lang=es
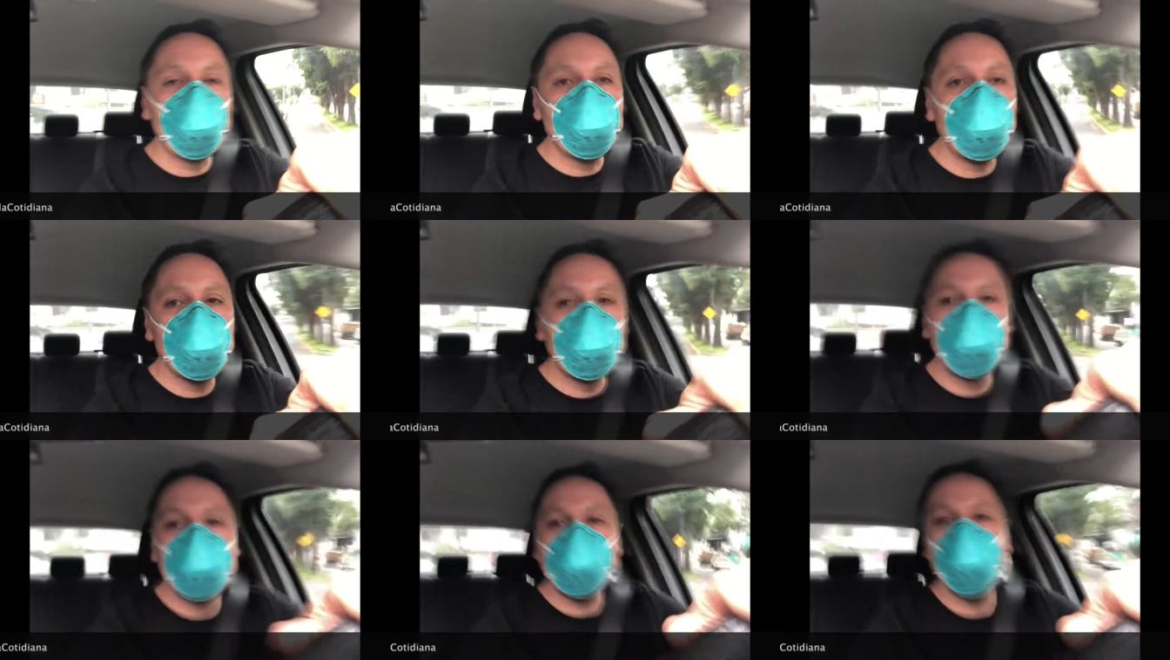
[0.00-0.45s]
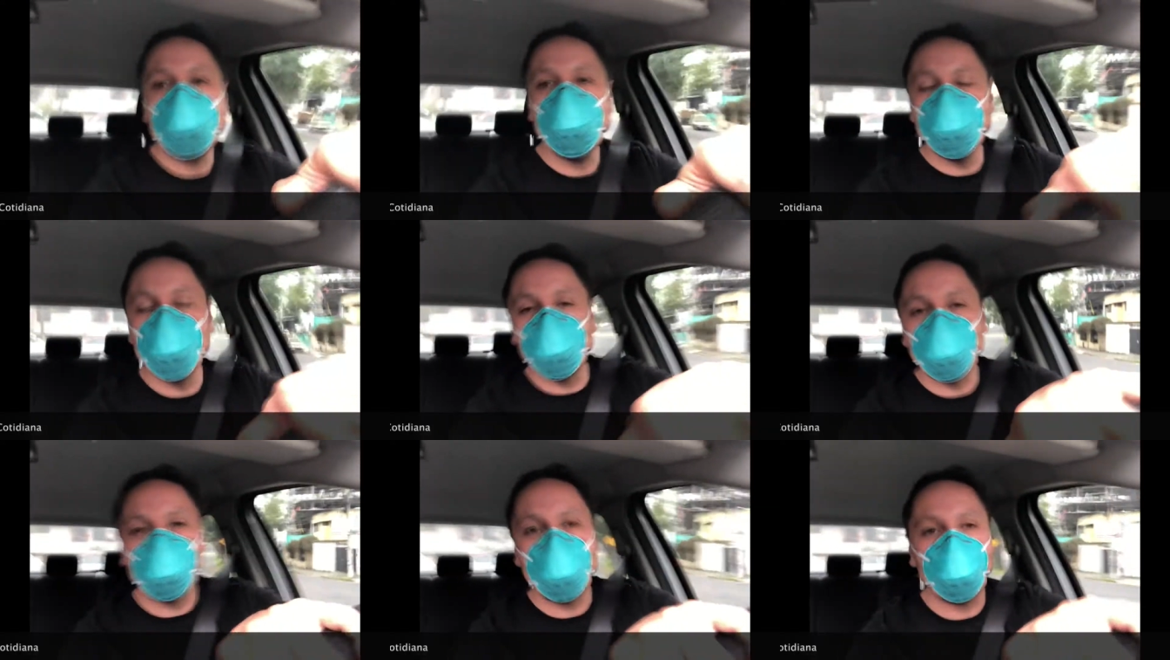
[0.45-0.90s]

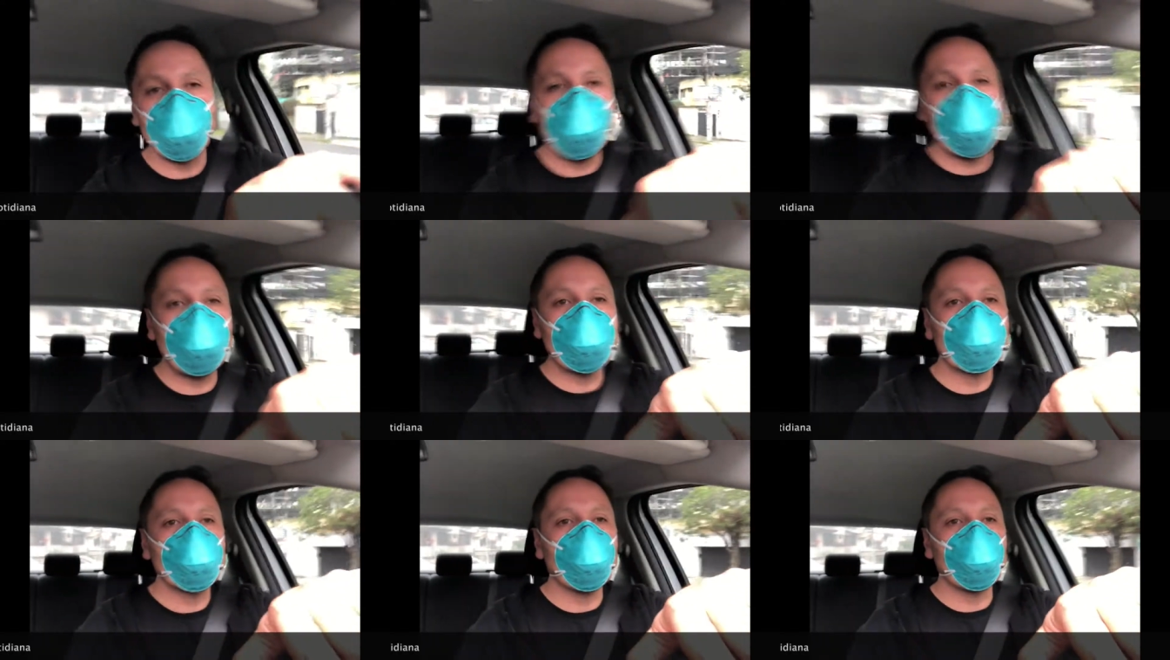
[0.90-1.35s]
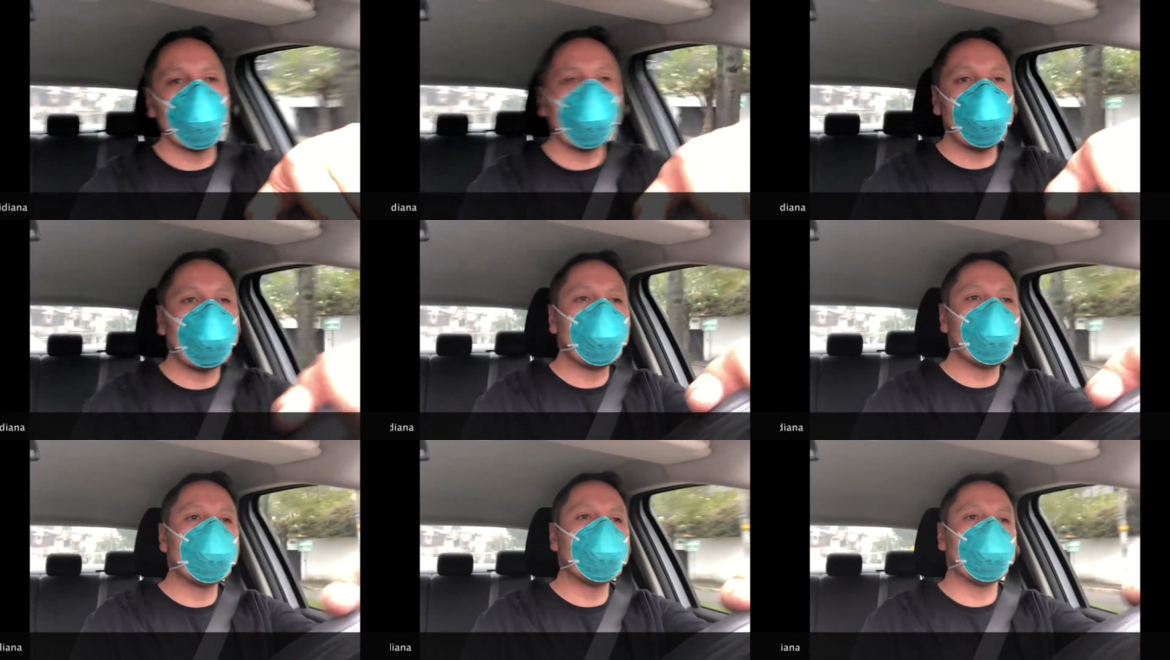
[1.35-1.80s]
muchísimo también las
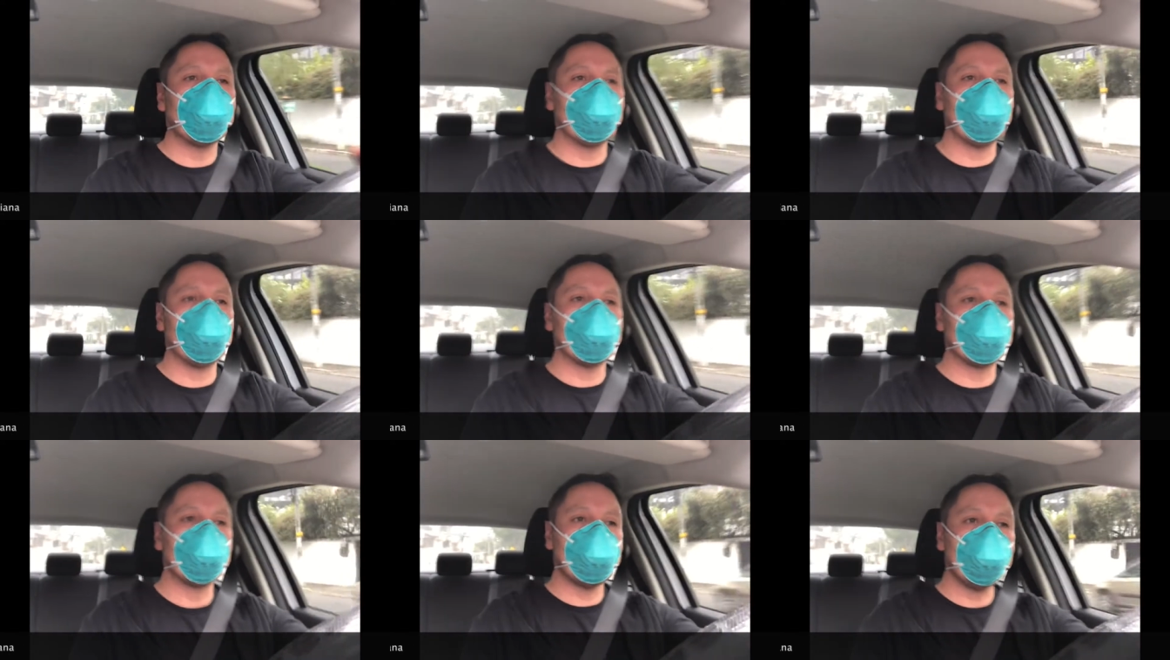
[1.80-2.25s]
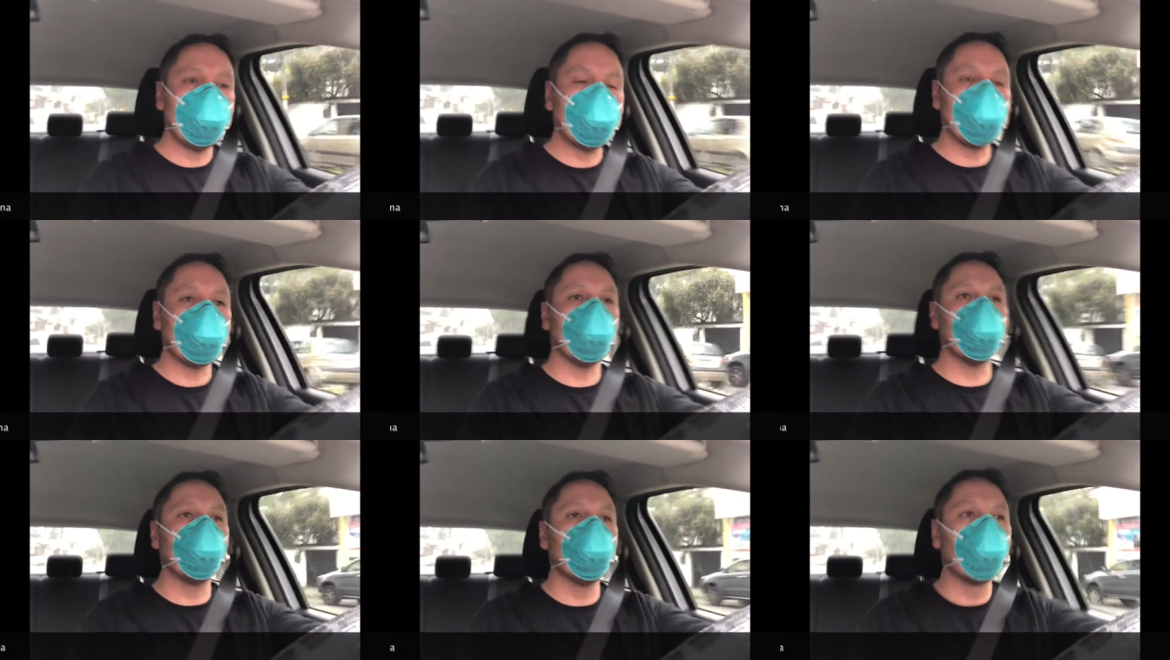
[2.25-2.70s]
jornadas de
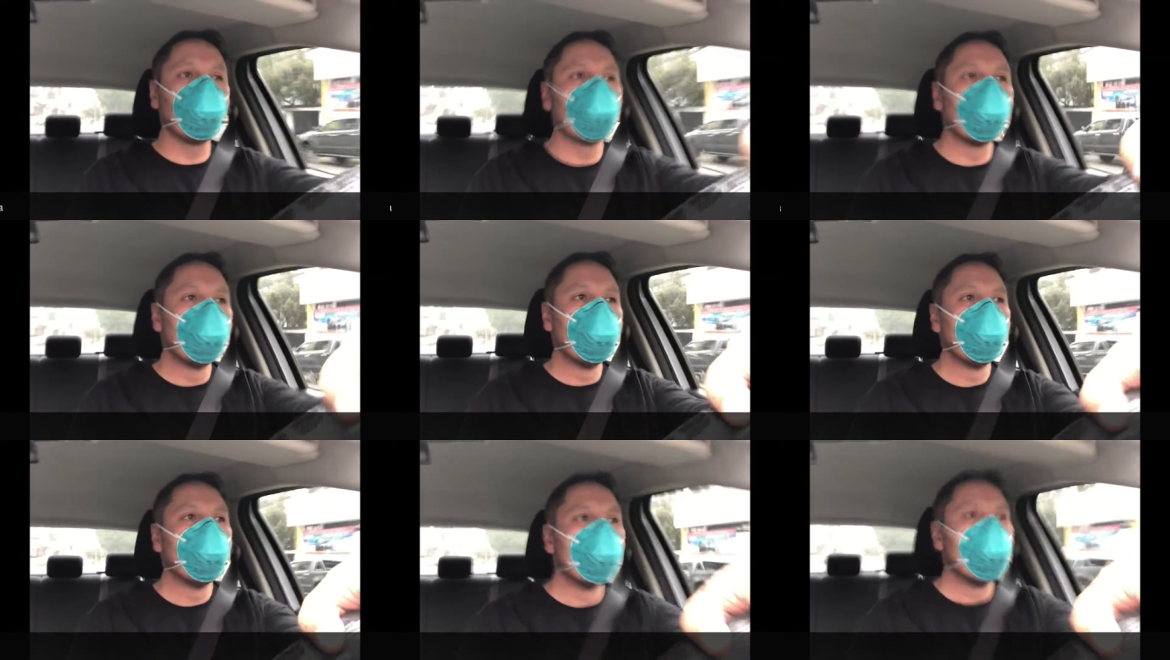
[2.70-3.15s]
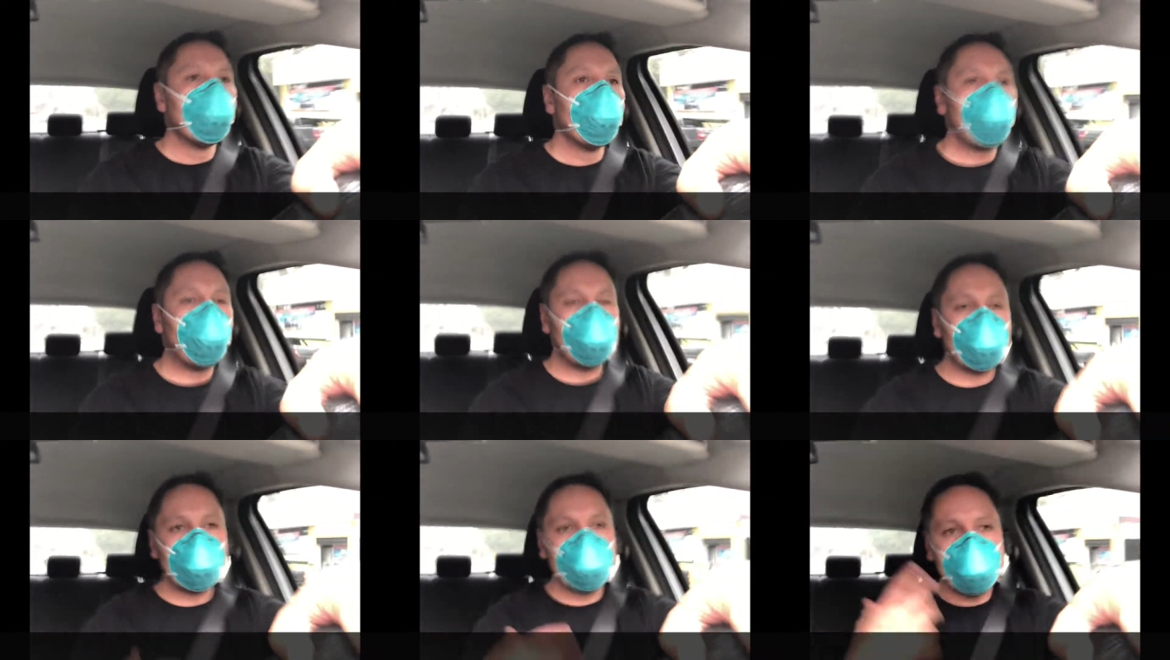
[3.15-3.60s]
ejercicio
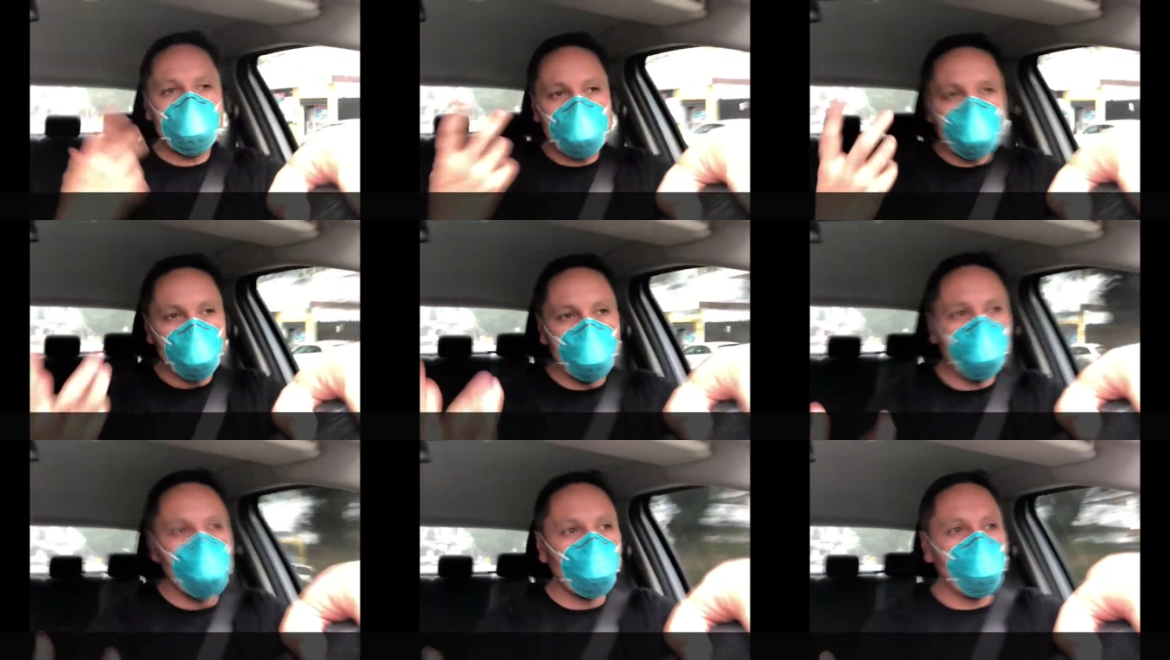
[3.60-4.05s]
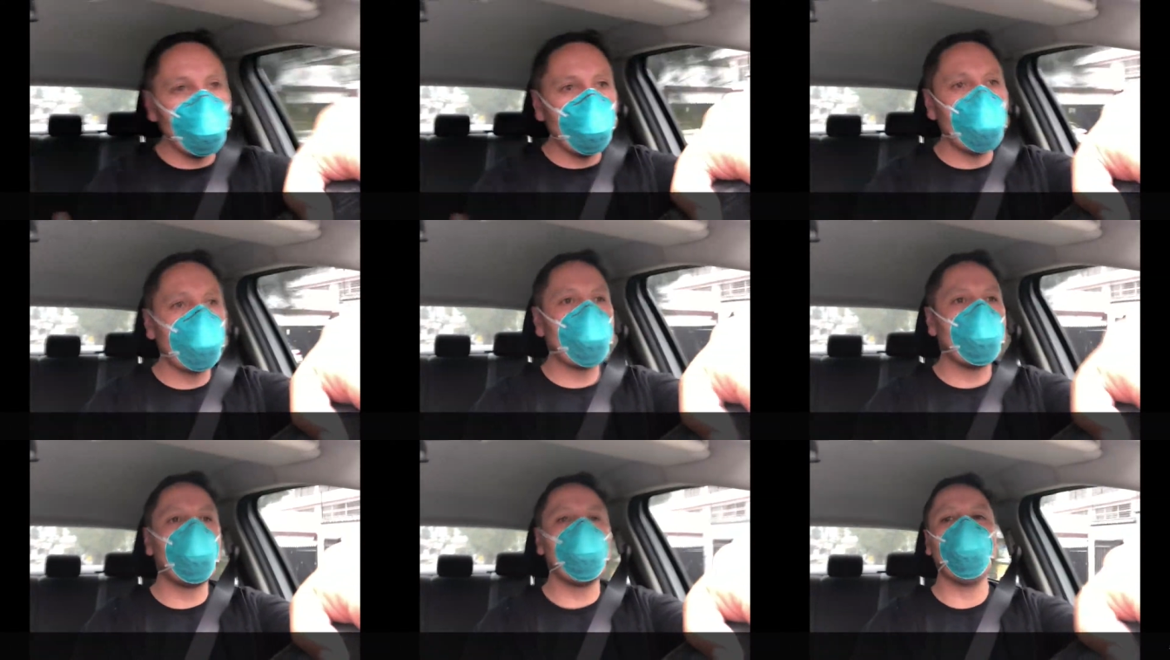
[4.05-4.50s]
para el sistema
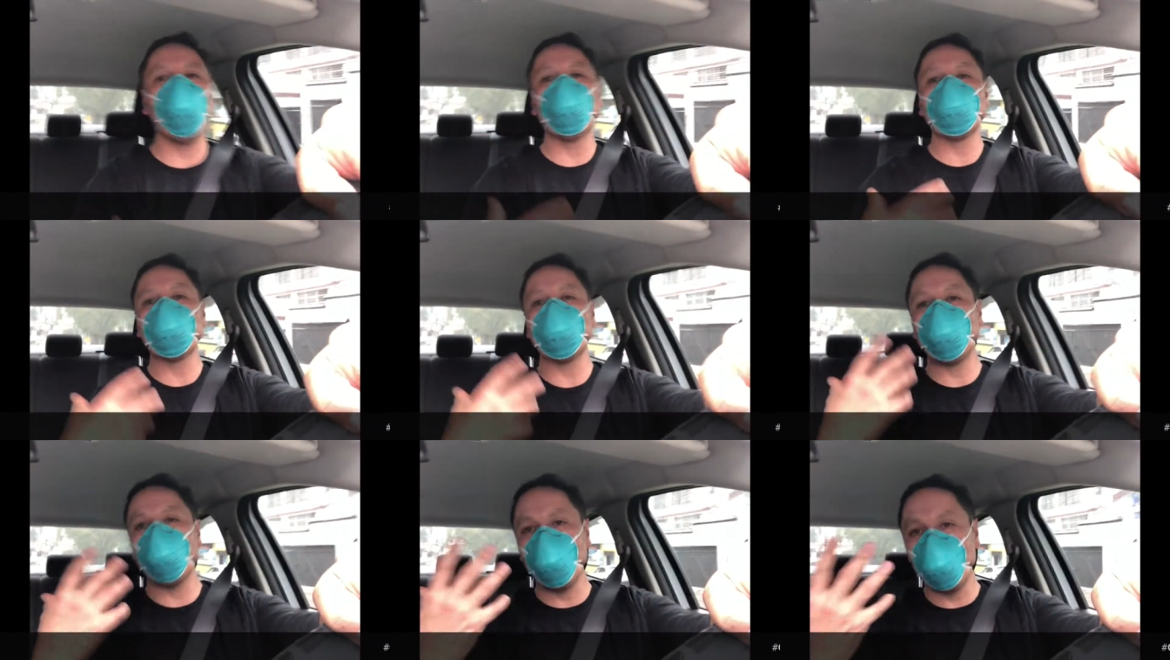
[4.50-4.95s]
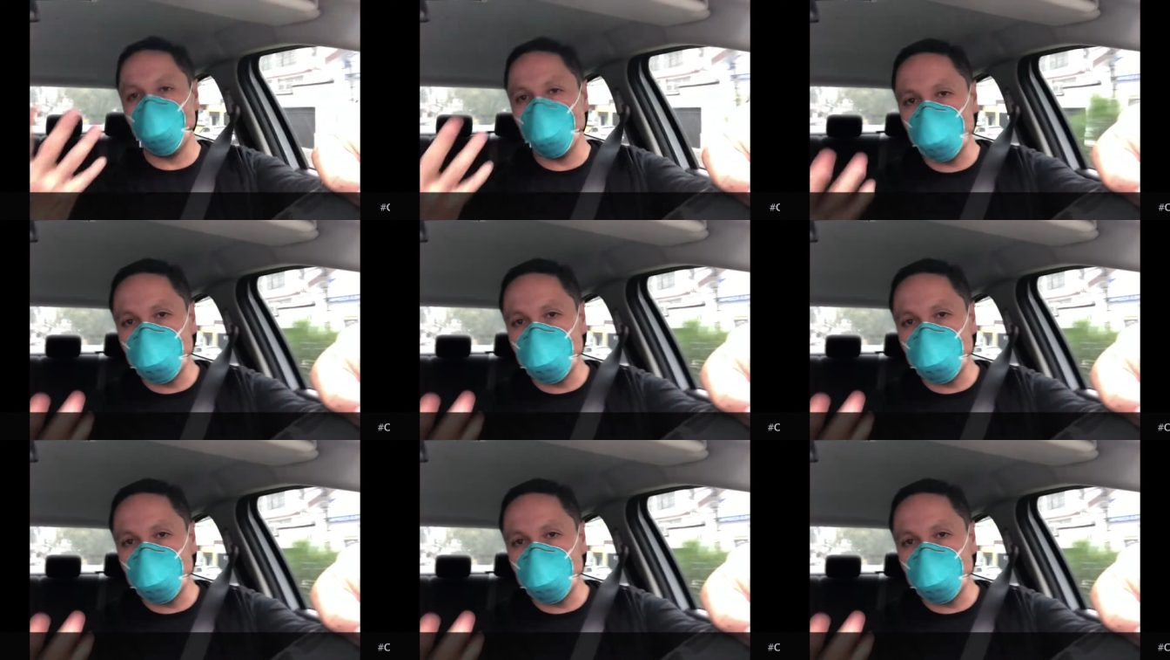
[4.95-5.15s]
inmunológico. Hemos hablado de